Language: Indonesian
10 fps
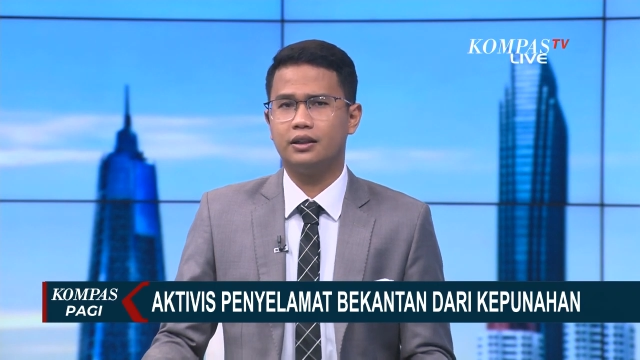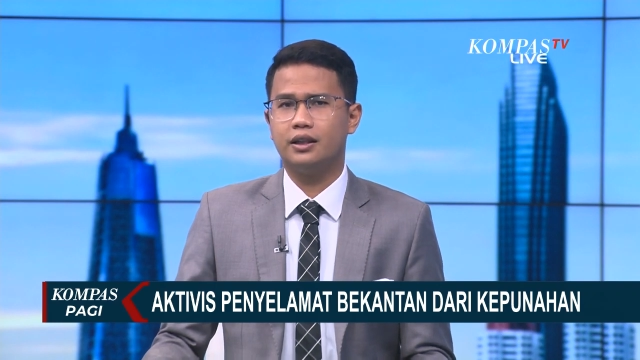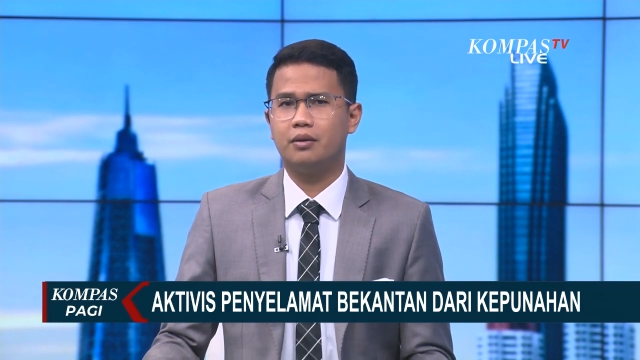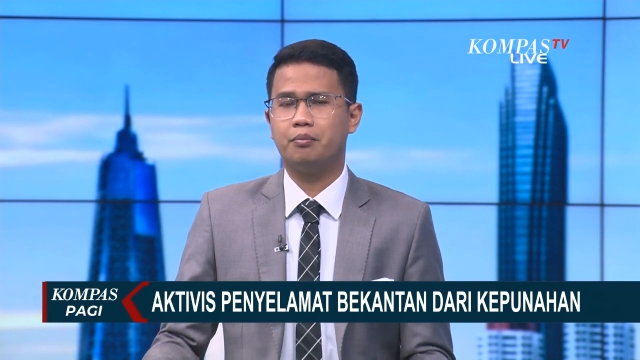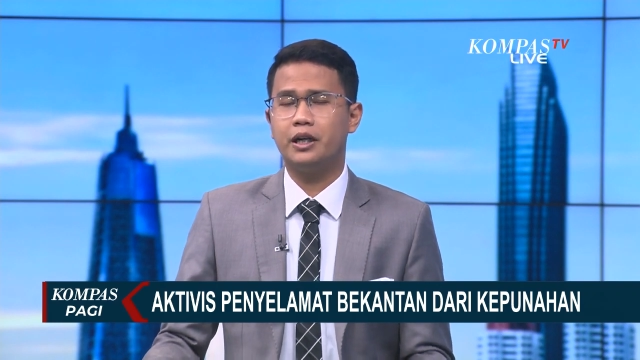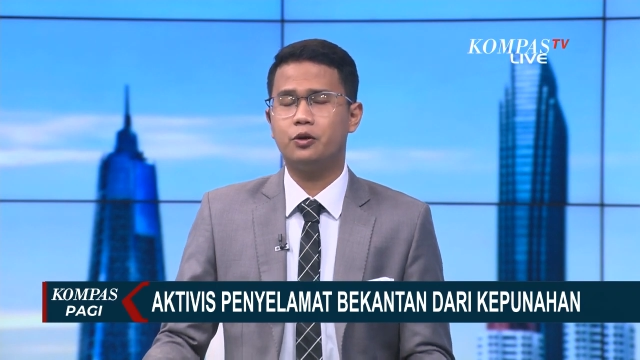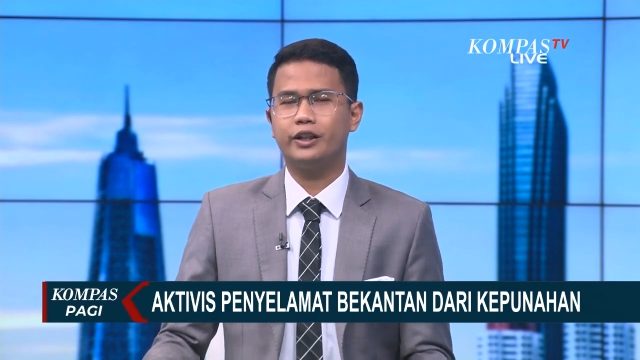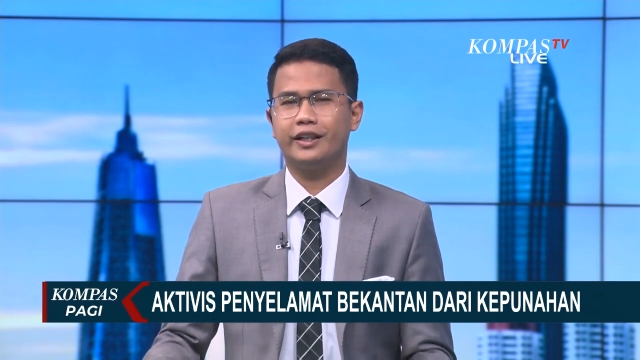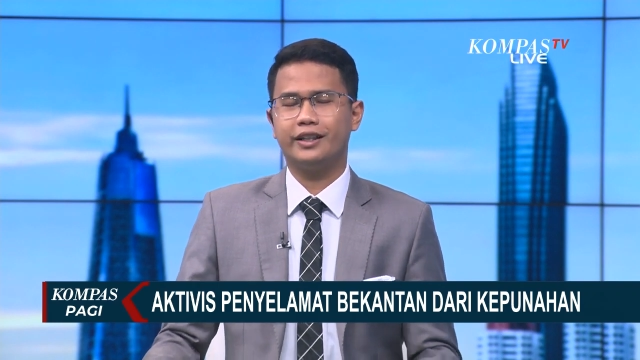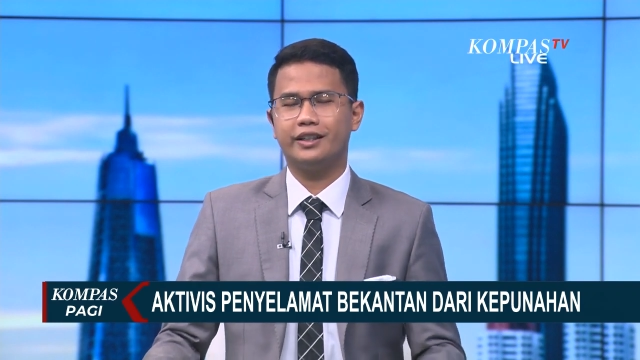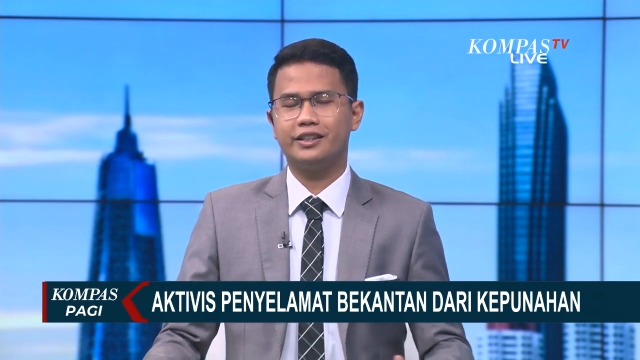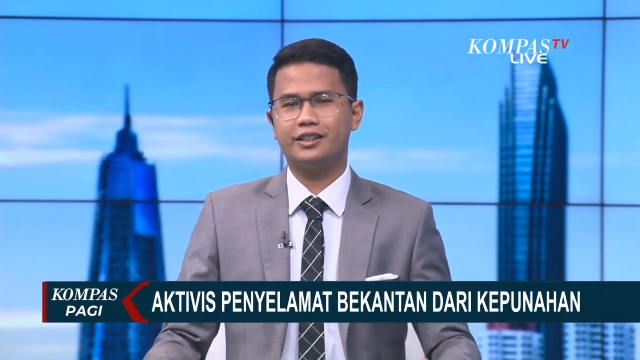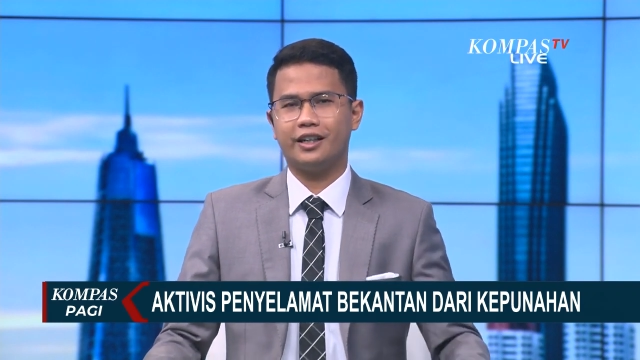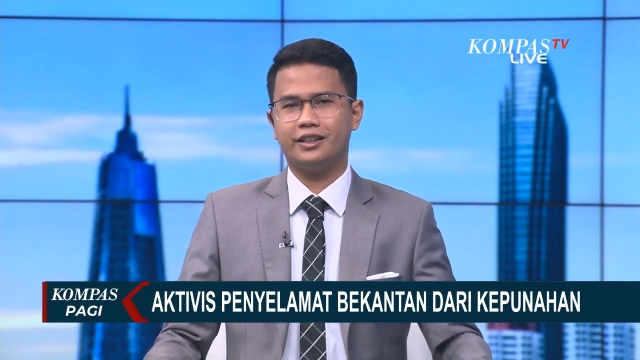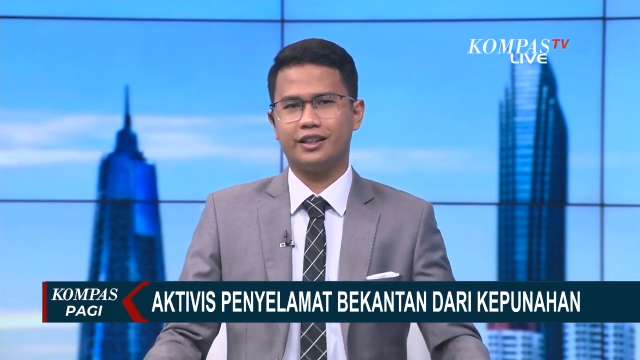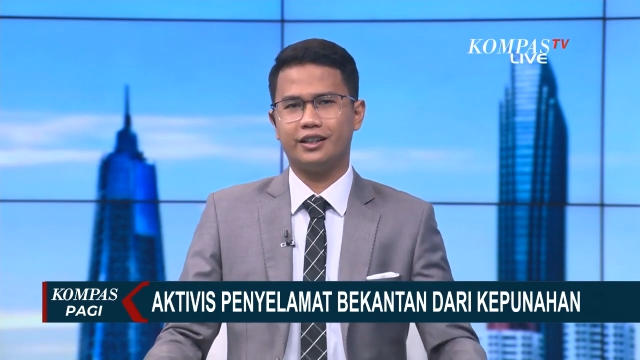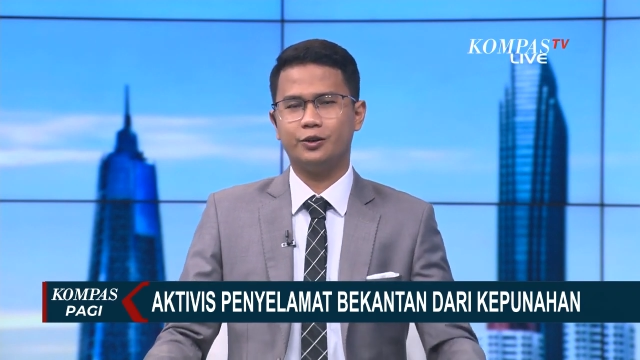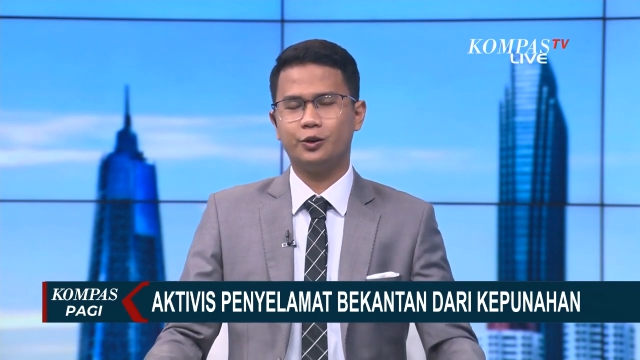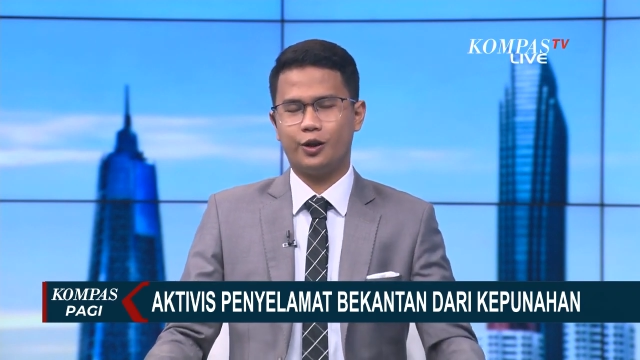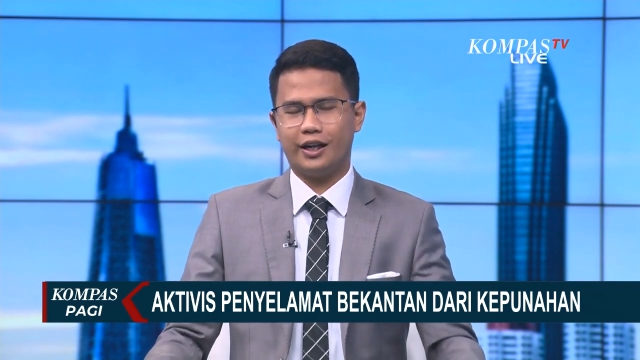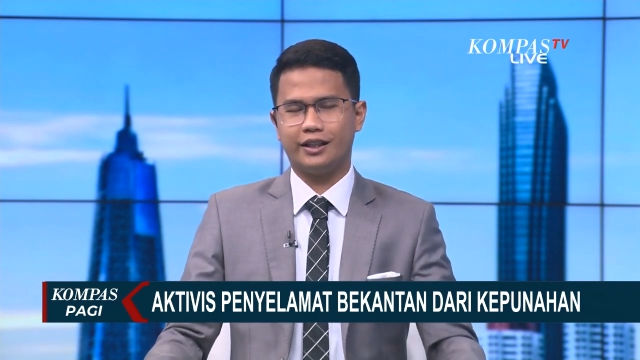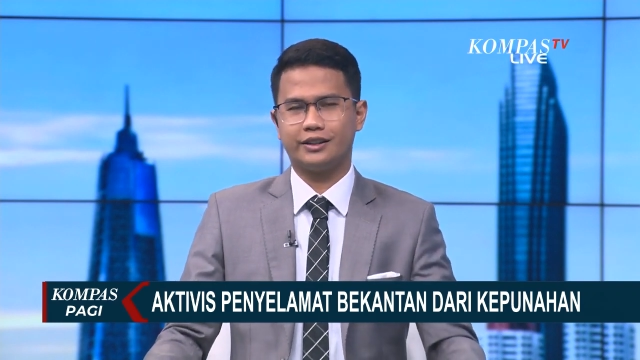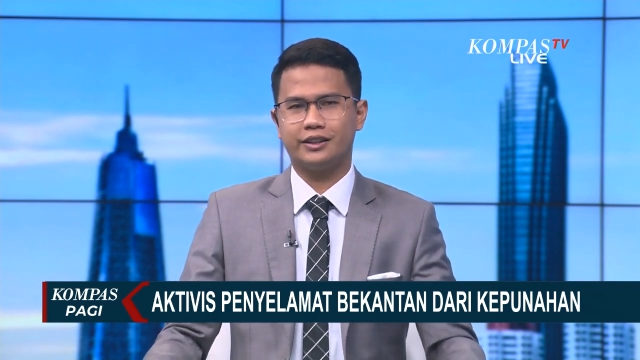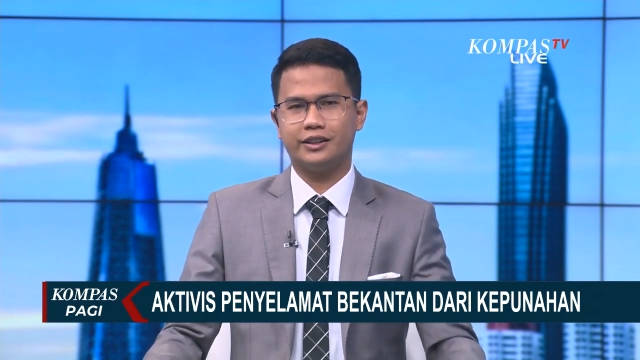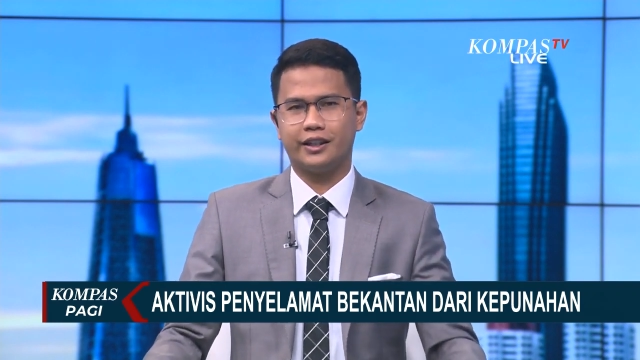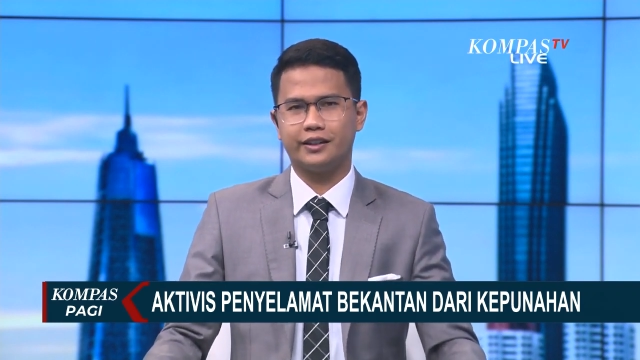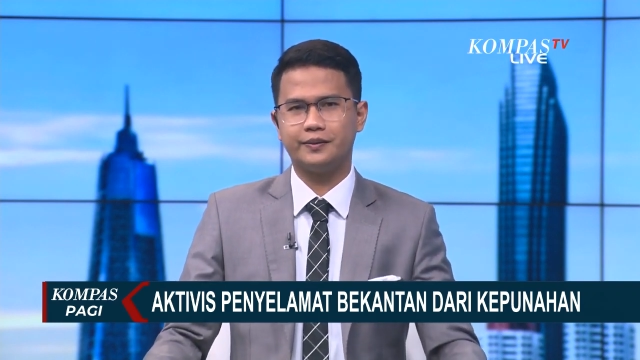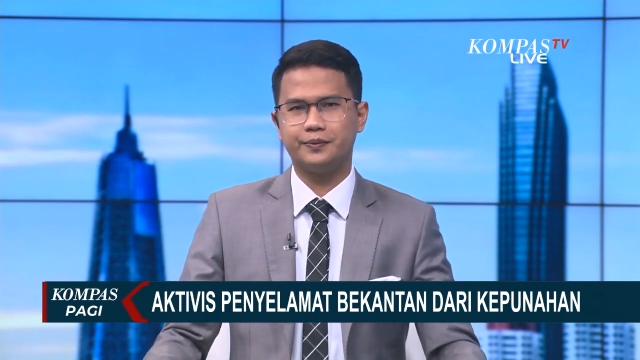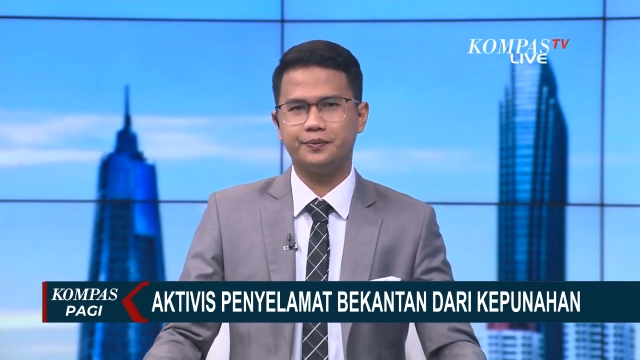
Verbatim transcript: Dan berikut ini kisahnya untuk Anda saksikan.